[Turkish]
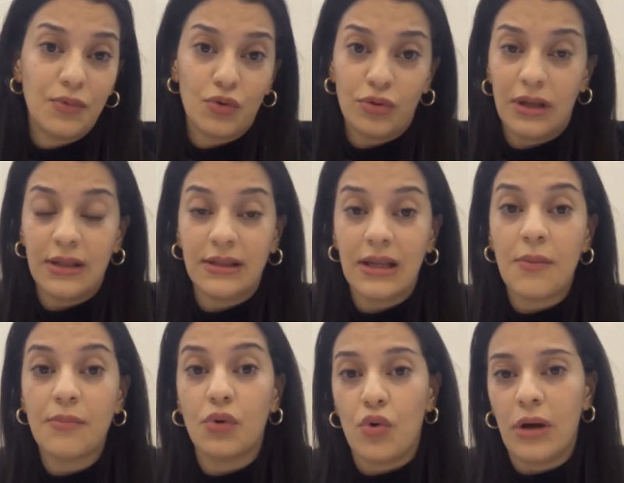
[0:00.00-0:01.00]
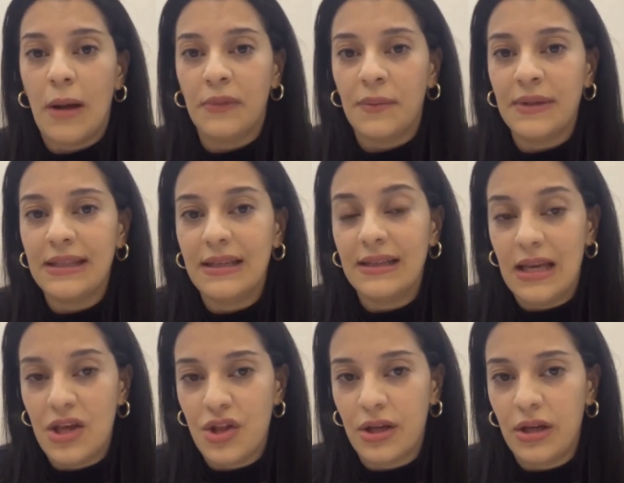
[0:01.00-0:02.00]
kullanılan programlama dili
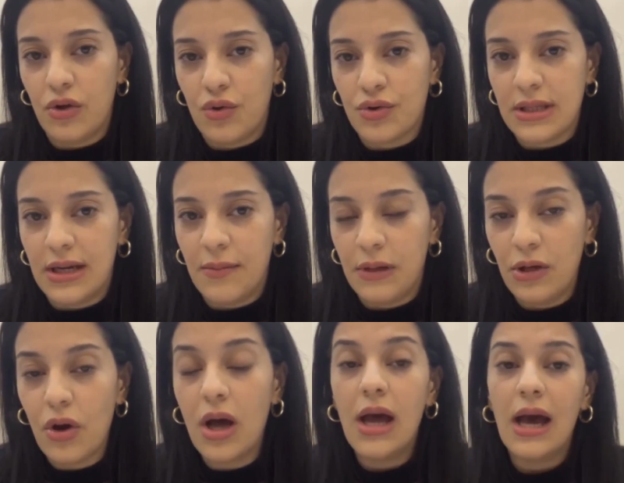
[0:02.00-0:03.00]
değişiklik gösterebiliyor.